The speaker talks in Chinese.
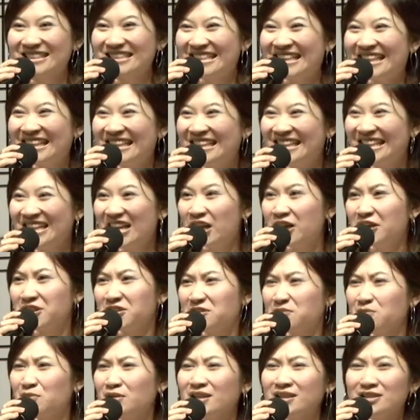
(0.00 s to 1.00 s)
这
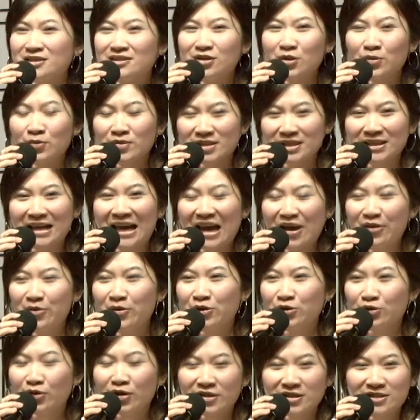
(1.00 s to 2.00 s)
什么东西开
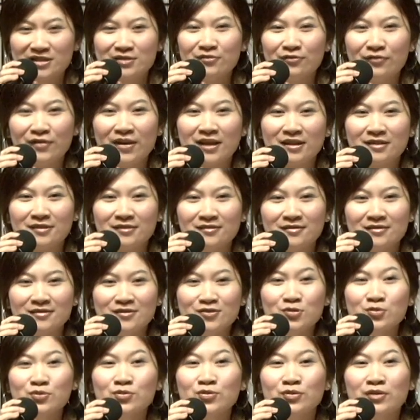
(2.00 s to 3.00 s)
会都要吃饭。
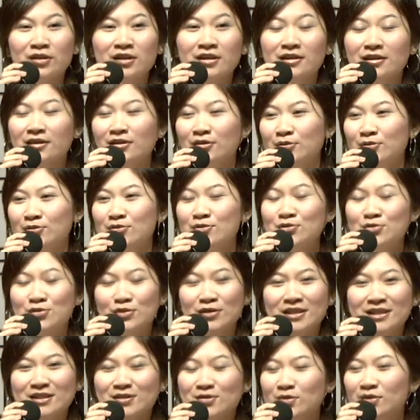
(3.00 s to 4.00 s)
中国人啊，我就
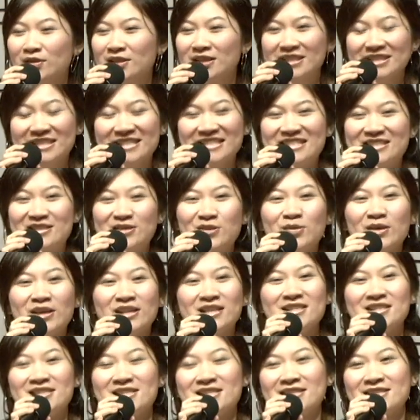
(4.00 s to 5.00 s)
觉得说很奇
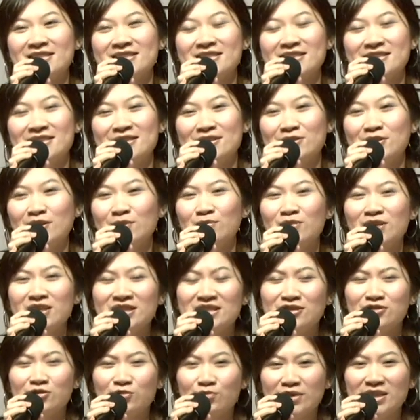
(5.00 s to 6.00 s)
怪的一件事情，叫
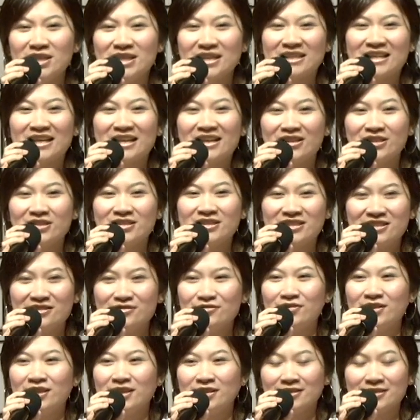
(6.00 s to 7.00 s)
meeting 就 meeting，他吃
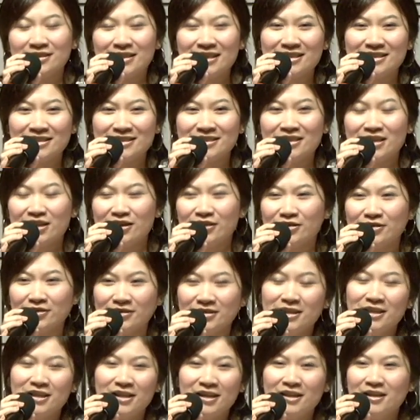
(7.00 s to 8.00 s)
饭，但是要。
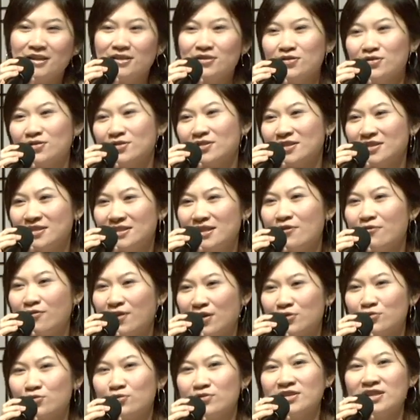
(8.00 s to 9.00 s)
就是在
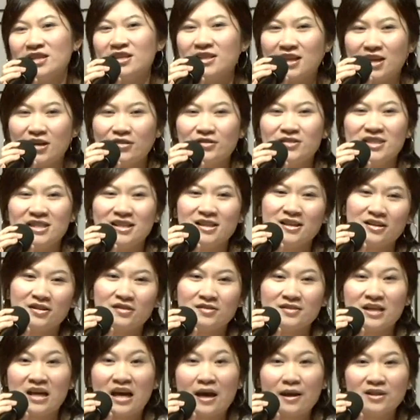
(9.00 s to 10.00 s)
饭桌上聊天，然
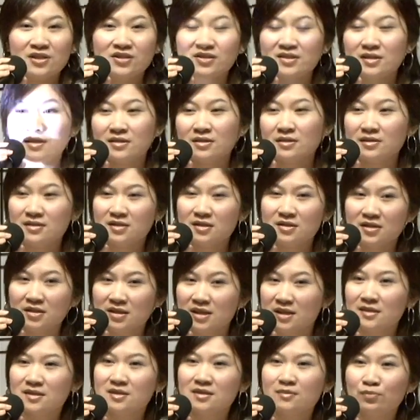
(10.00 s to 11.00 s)
后这样？还是吃
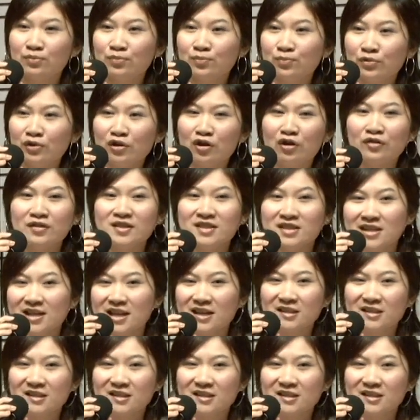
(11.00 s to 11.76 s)
一次不够，吃